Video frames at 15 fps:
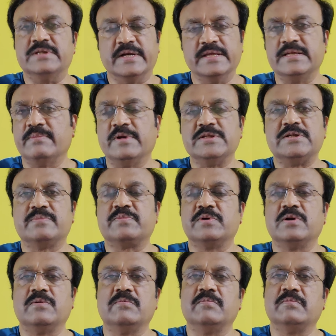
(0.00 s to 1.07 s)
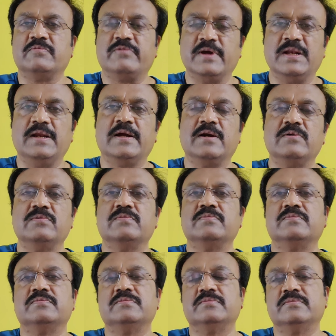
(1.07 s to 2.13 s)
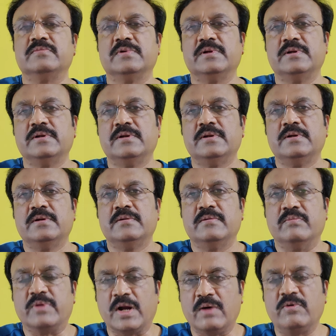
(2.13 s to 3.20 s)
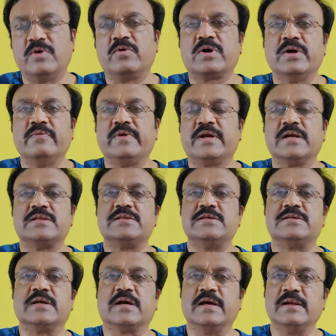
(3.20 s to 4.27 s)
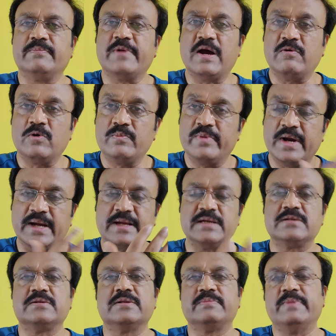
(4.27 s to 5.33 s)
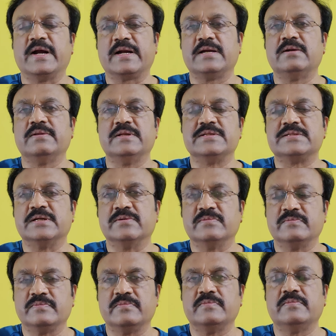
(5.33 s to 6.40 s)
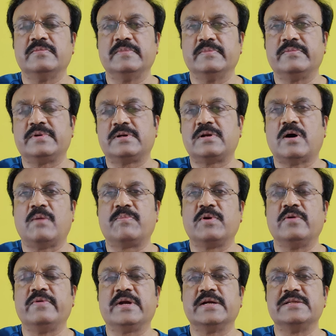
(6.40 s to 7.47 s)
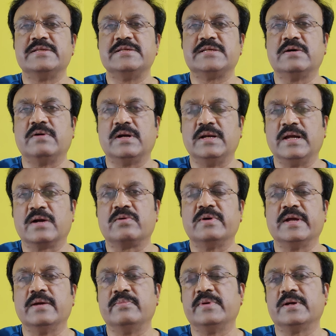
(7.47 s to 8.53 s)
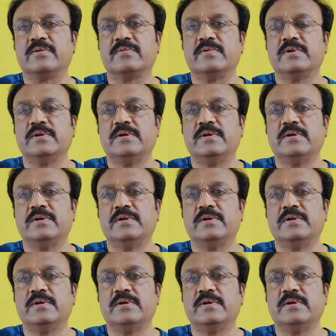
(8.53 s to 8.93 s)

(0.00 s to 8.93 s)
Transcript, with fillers: జడేజా మనం చెప్పుకున్నాం ఫెయిల్ అయ్యాడు బ్రావో ఒక్కడు వికెట్స్ తీశాడు కానీ బ్రావో బ్రాక్ ఎండ్ బ్యాక్ ఎండ్ తీస్తాడు టాప్లో వికెట్స్ తీసేవాళ్ళు లేకుండా అయిపోయారు